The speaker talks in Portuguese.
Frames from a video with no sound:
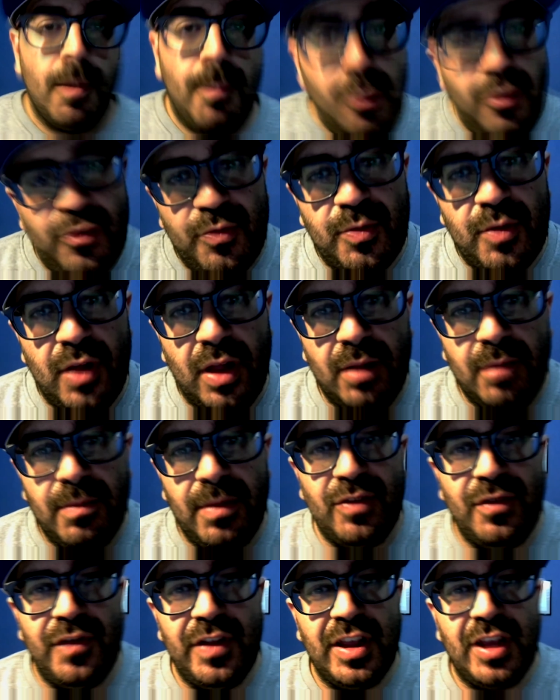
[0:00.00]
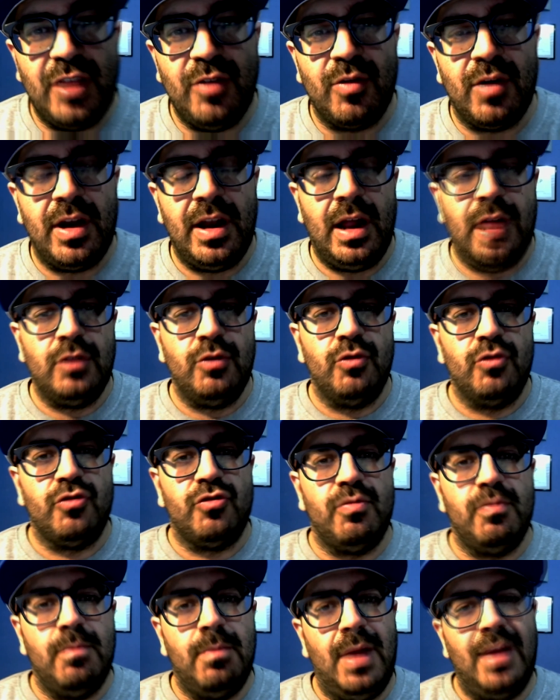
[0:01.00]
Boa pessoal, mais um vídeo aqui no canal e
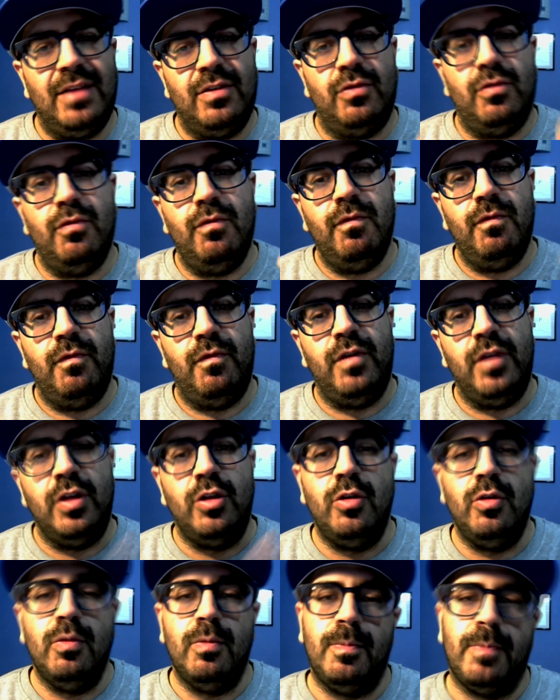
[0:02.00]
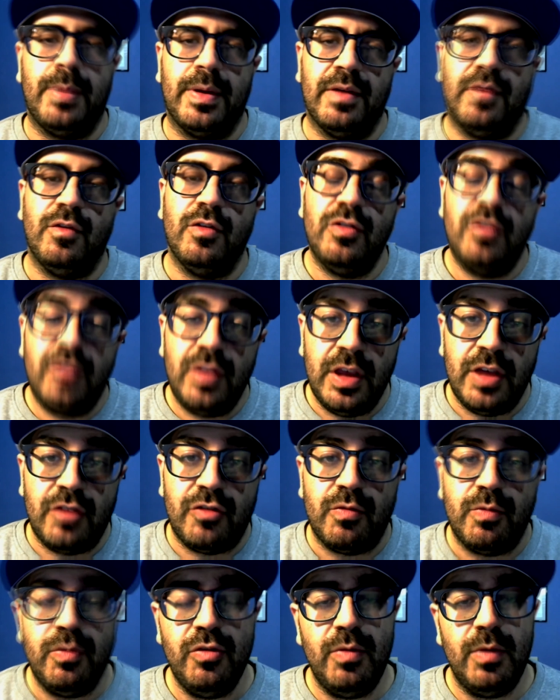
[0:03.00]
hoje mais um vídeo para vocês.
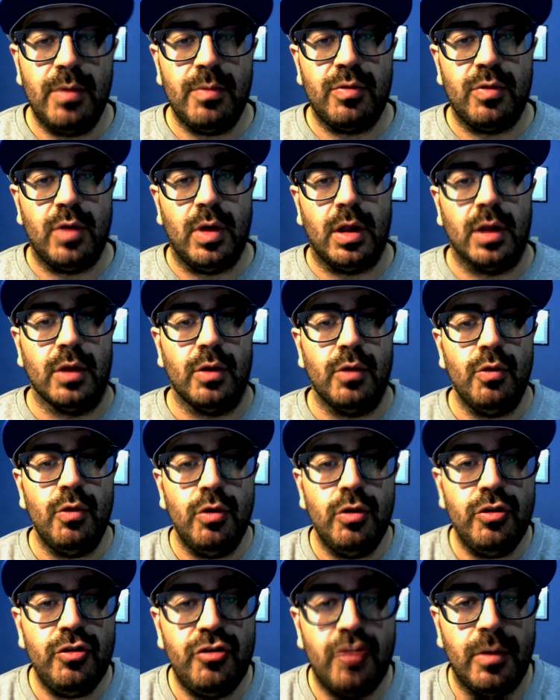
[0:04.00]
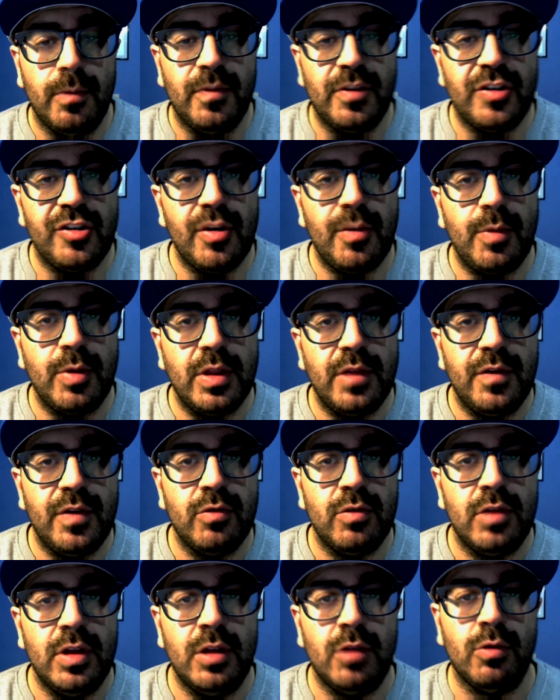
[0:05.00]
Pois bem pessoal, hoje como vocês já podem ver no
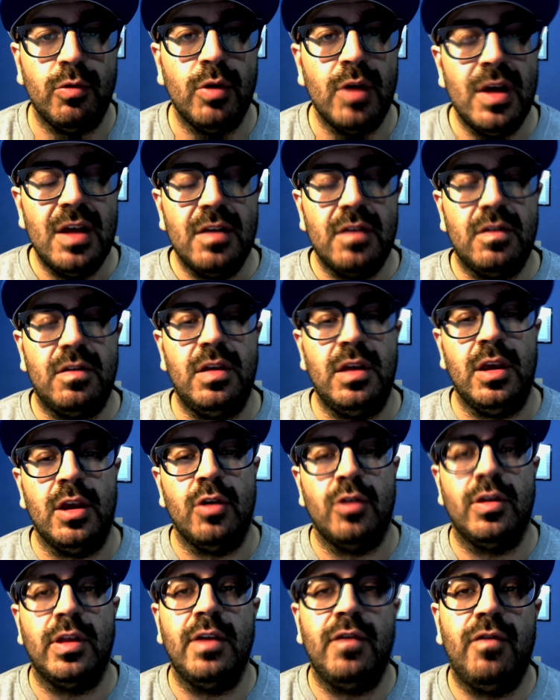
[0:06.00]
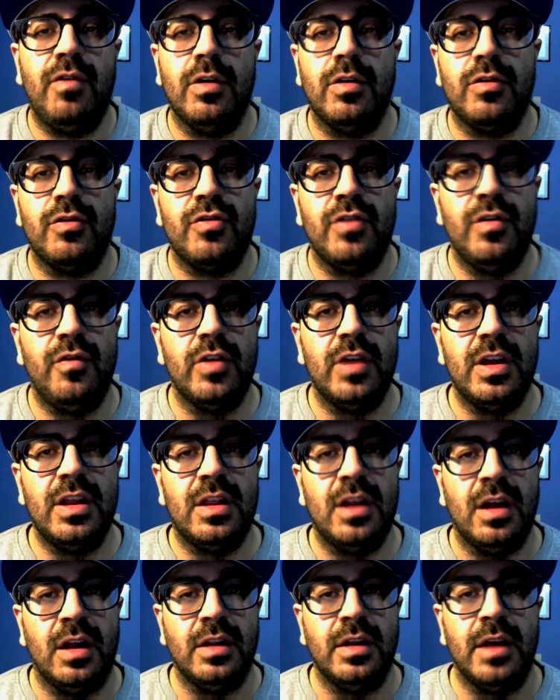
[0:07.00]
título, sim, eu tenho fotos na Vogue
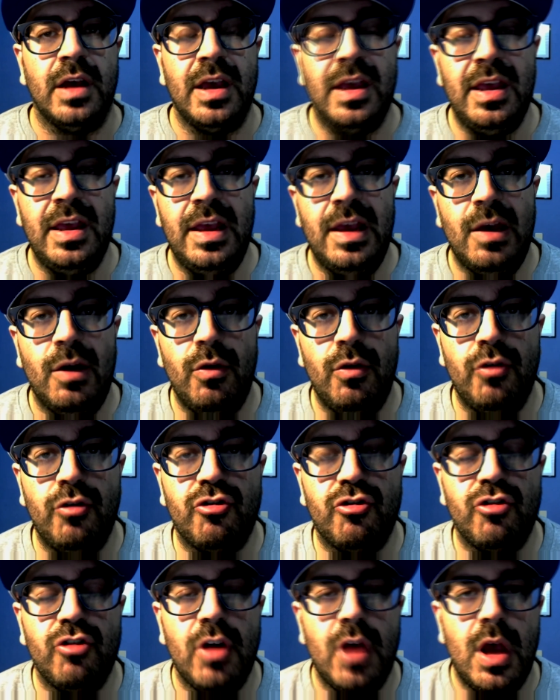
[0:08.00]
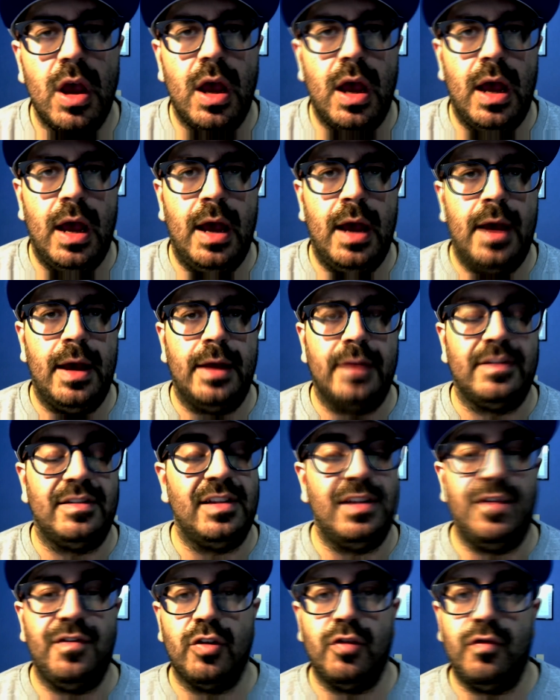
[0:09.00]
Itália e hoje uh, decidi
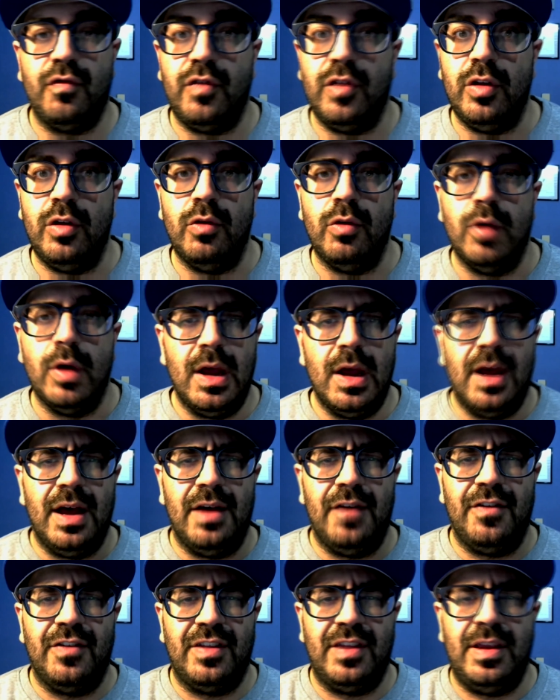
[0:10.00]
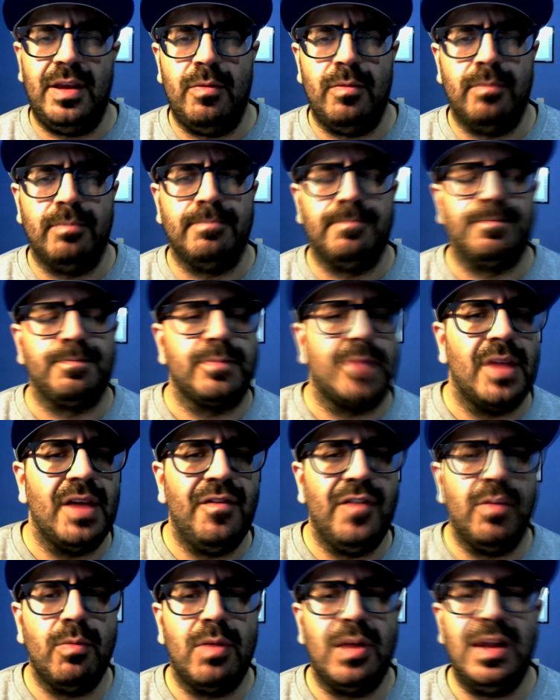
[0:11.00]
fazer um vídeo assim, a
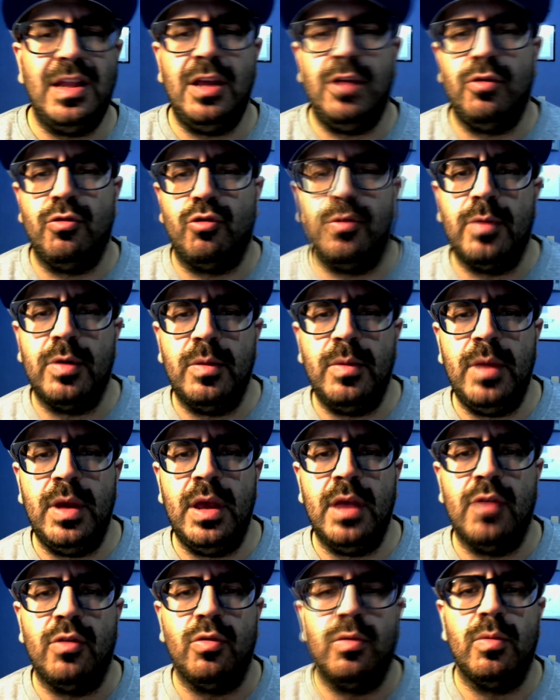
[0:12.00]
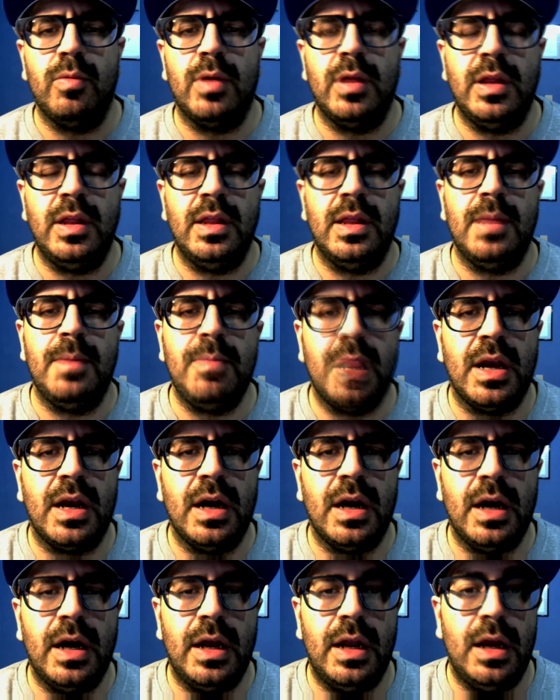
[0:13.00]
falar um bocadinho sobre mim e sobre um bocadinho da minha
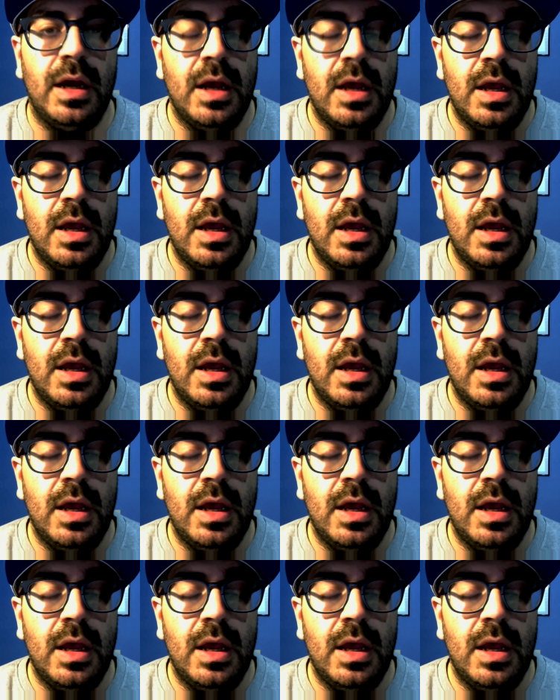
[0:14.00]
carreira